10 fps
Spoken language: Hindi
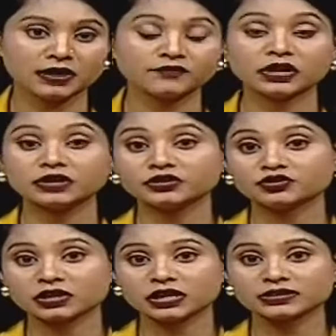है वहीं
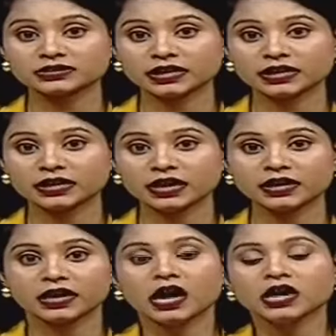ऋषिकेश से
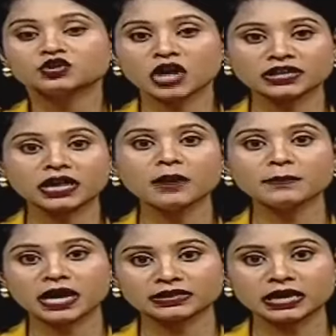लेकर चारधाम
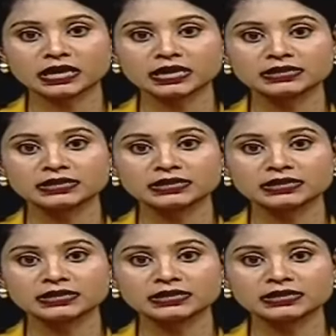यात्रा के